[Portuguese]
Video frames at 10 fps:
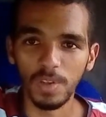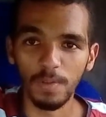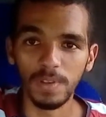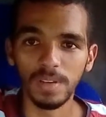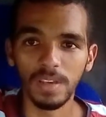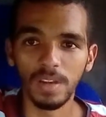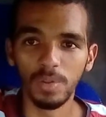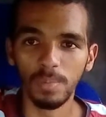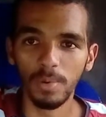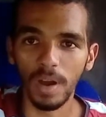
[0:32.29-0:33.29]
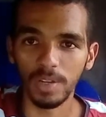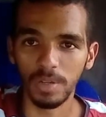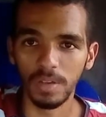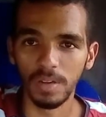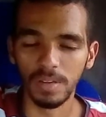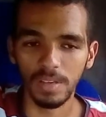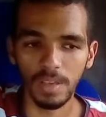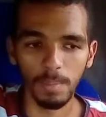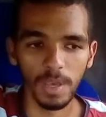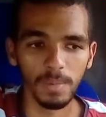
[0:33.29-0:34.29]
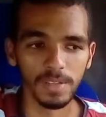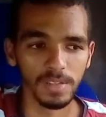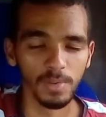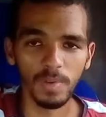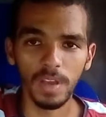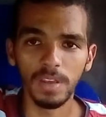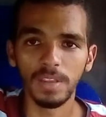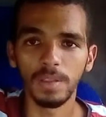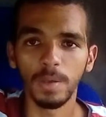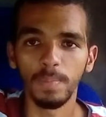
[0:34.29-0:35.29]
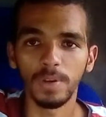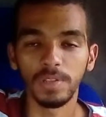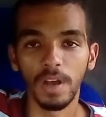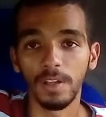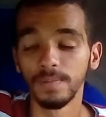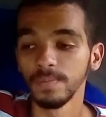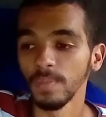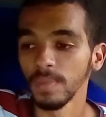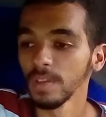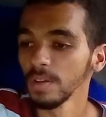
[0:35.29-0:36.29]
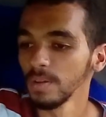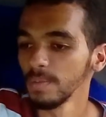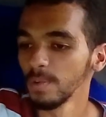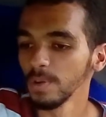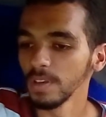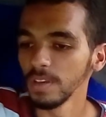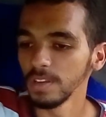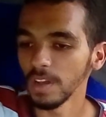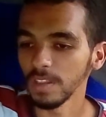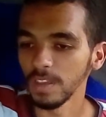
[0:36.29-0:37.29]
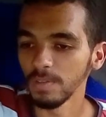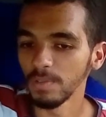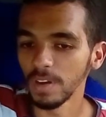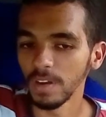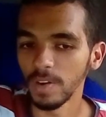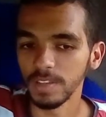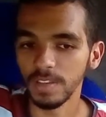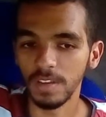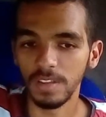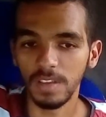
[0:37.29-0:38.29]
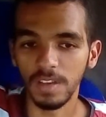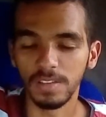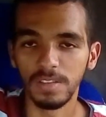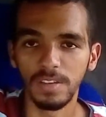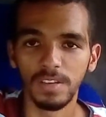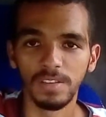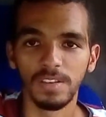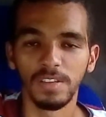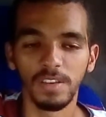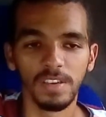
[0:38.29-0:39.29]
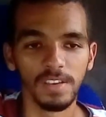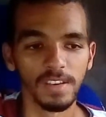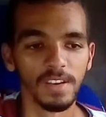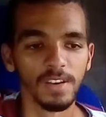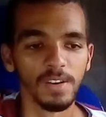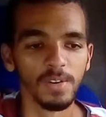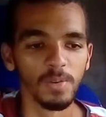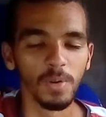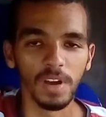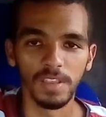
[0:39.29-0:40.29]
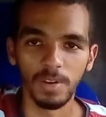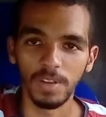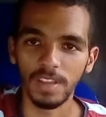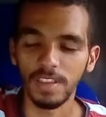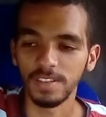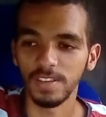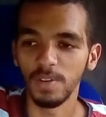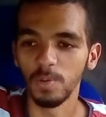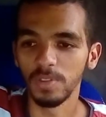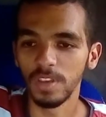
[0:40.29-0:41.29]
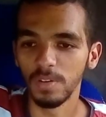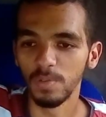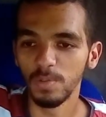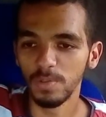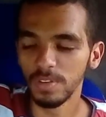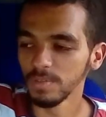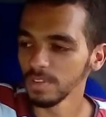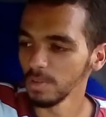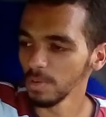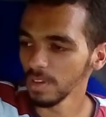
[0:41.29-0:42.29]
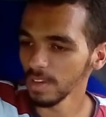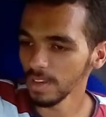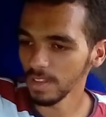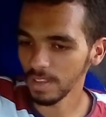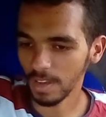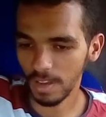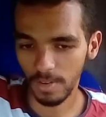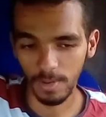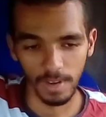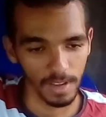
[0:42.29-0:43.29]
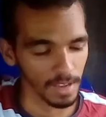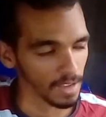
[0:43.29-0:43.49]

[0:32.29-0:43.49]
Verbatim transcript: Eu só fiz aquele do borracheiro ali e mesmo assim eu não queria nem ter postado. Porque já teve uma, umas críticas dizendo que o canal já tá sem conteúdo e não sei o que e tal.